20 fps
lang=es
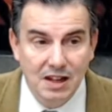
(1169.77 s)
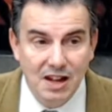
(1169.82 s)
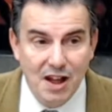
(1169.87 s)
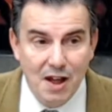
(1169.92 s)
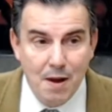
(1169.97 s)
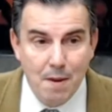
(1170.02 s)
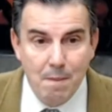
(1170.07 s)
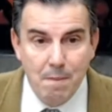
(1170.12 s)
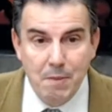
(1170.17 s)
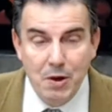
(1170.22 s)

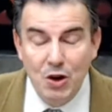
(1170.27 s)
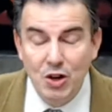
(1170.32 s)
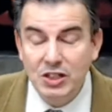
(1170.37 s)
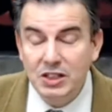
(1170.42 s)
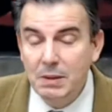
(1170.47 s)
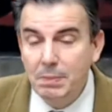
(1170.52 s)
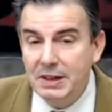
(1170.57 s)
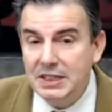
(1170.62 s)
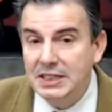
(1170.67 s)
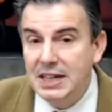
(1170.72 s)
Pero este
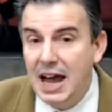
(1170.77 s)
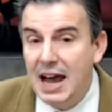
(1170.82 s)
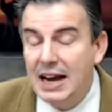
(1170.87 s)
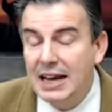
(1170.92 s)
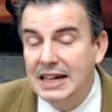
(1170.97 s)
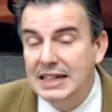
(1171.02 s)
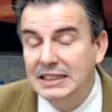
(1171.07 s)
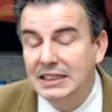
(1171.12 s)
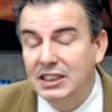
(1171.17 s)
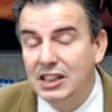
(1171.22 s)
pasaje es
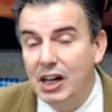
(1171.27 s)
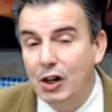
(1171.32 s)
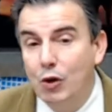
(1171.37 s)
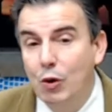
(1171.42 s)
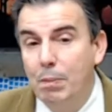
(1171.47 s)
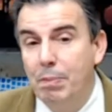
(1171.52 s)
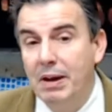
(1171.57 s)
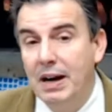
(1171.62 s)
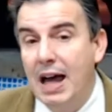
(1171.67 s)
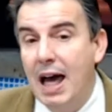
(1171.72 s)

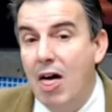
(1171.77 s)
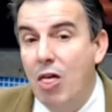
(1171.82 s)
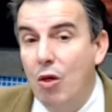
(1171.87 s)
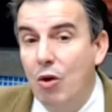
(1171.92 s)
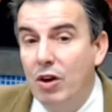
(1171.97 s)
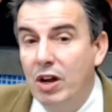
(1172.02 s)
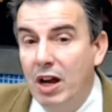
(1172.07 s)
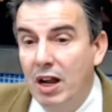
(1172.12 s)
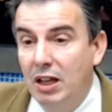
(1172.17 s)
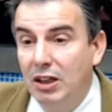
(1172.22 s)
recuperado en el
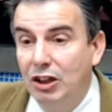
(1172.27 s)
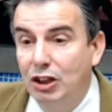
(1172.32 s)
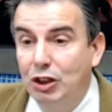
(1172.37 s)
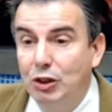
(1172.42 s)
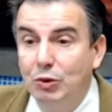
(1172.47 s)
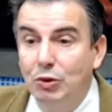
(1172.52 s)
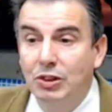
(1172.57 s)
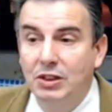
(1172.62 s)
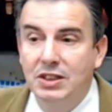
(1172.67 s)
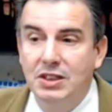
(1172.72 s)
Antiguo
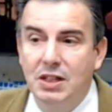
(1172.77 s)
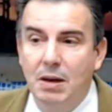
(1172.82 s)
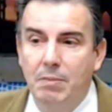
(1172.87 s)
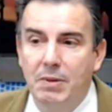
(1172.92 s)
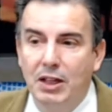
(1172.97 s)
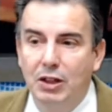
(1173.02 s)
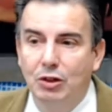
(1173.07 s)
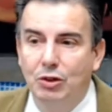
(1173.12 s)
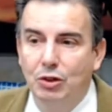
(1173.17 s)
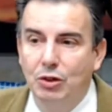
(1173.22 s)

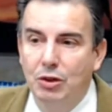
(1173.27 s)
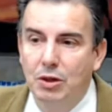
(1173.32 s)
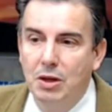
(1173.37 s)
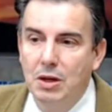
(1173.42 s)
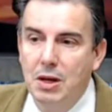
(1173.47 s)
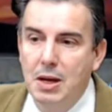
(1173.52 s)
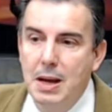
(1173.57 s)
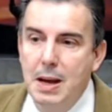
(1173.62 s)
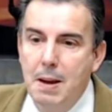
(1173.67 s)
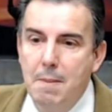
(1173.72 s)
Testamento
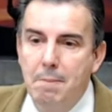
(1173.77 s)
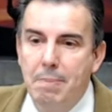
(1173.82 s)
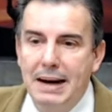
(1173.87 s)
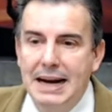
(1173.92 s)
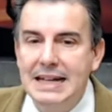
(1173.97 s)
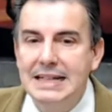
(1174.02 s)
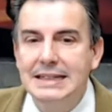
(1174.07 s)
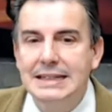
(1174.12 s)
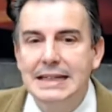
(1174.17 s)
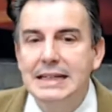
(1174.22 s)
para
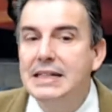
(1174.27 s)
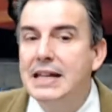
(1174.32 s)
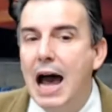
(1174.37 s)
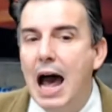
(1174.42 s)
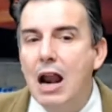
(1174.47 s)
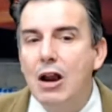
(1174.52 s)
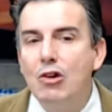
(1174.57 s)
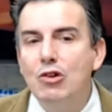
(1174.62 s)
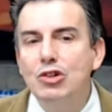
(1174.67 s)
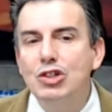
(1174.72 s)

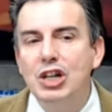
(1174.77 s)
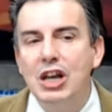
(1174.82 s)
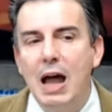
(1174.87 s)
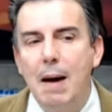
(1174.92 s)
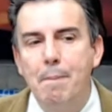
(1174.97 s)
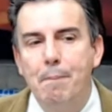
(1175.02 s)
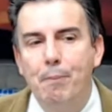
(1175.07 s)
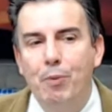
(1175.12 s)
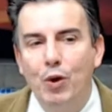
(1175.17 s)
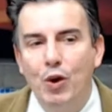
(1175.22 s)
enseñarnos la
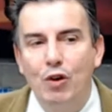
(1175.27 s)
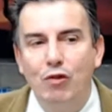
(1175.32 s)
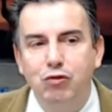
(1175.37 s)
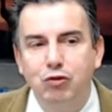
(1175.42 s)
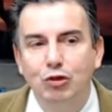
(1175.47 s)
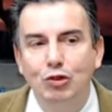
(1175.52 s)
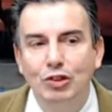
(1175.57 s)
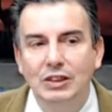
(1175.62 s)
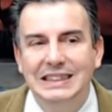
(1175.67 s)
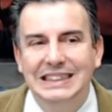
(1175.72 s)

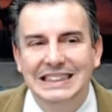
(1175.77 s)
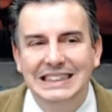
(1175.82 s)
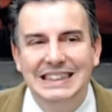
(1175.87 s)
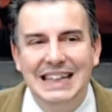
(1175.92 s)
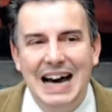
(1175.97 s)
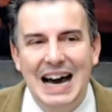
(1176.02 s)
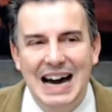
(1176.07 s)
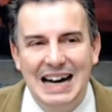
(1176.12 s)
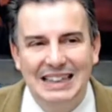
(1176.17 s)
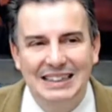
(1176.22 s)

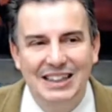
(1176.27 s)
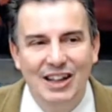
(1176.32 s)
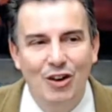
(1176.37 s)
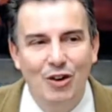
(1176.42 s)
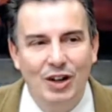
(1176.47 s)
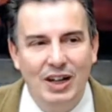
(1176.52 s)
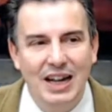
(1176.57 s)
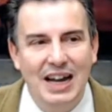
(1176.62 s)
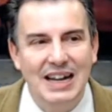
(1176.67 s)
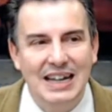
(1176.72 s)
profundidad de lo que
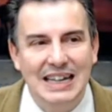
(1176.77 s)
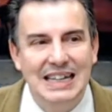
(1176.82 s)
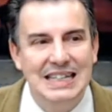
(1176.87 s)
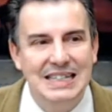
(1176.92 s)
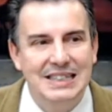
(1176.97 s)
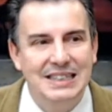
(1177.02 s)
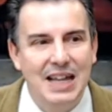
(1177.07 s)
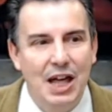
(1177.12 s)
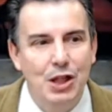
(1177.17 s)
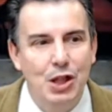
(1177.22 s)
aquí está
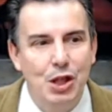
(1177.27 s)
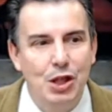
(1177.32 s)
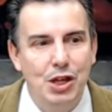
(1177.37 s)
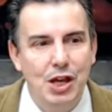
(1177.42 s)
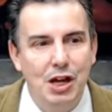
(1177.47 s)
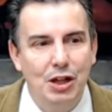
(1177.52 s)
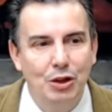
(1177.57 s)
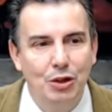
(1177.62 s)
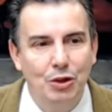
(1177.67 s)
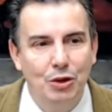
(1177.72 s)

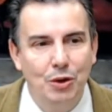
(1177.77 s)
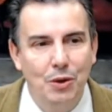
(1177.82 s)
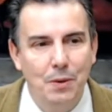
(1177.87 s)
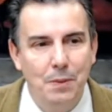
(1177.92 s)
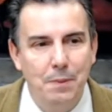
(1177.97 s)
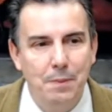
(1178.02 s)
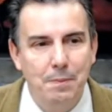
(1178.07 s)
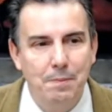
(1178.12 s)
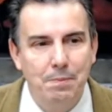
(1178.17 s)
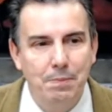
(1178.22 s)
diciendo.
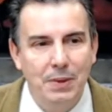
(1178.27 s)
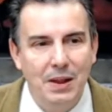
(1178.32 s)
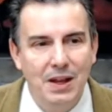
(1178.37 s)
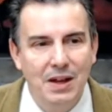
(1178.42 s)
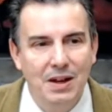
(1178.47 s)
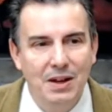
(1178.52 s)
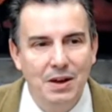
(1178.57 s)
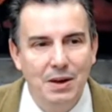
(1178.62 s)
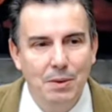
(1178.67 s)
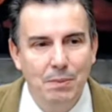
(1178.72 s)

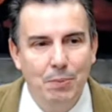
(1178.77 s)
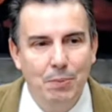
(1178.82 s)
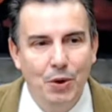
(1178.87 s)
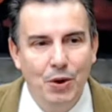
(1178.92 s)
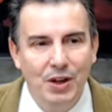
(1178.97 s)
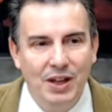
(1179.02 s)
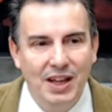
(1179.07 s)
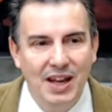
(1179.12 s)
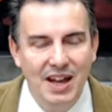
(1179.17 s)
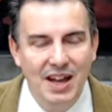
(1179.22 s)

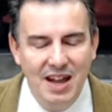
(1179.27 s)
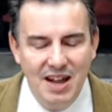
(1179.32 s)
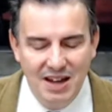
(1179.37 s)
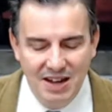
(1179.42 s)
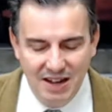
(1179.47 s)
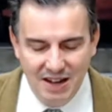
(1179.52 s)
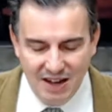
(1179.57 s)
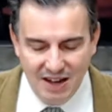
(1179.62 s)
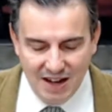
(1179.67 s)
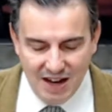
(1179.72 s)
Porque
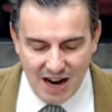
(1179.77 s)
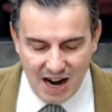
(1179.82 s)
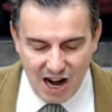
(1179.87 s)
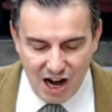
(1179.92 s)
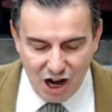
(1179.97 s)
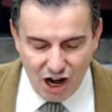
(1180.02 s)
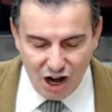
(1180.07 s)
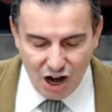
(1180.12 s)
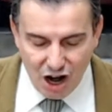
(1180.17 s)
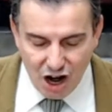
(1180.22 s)

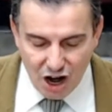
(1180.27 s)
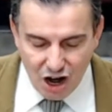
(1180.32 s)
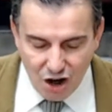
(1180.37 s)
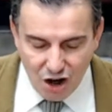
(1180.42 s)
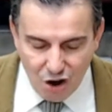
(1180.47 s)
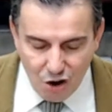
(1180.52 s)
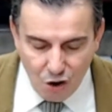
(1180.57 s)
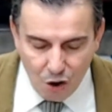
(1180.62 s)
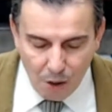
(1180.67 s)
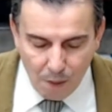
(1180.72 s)
el
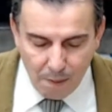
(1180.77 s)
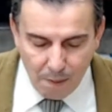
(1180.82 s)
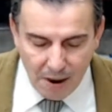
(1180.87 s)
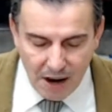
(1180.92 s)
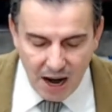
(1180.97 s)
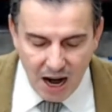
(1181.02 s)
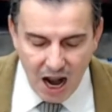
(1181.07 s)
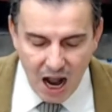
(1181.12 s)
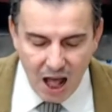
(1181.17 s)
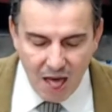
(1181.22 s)
nombre
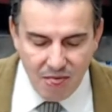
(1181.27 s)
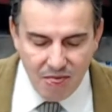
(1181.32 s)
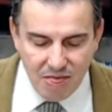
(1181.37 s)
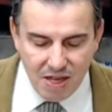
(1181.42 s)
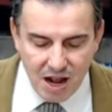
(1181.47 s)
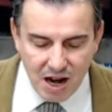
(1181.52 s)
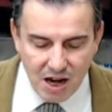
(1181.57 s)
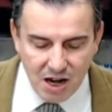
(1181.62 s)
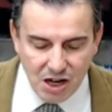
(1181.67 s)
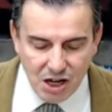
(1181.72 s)
del
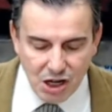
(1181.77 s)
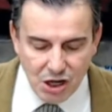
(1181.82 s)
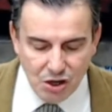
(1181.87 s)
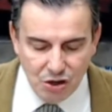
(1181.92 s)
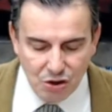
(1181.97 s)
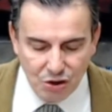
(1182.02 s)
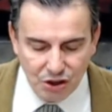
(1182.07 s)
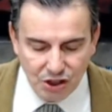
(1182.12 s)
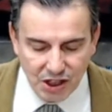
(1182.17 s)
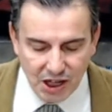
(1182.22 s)
niño
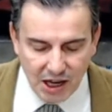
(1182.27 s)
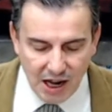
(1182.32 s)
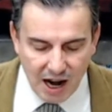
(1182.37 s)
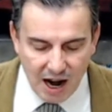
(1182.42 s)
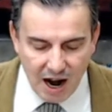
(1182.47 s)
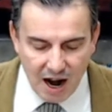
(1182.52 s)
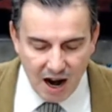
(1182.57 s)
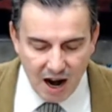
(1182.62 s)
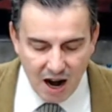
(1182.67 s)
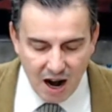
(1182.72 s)
será
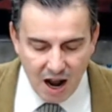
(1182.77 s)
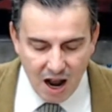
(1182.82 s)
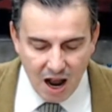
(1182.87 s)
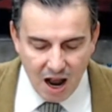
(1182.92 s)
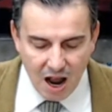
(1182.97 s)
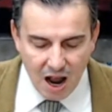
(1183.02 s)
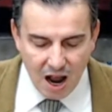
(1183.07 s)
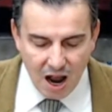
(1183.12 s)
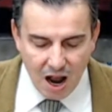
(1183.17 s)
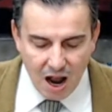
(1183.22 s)

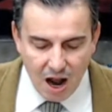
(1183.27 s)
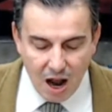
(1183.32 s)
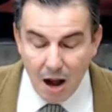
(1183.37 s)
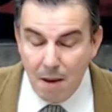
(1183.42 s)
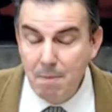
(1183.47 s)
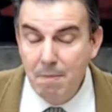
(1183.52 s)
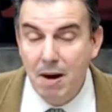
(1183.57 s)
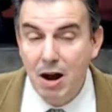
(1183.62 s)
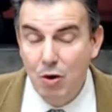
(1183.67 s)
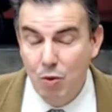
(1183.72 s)

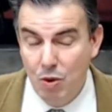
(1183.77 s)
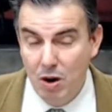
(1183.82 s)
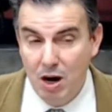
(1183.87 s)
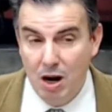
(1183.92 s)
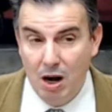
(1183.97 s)
Emmanuel,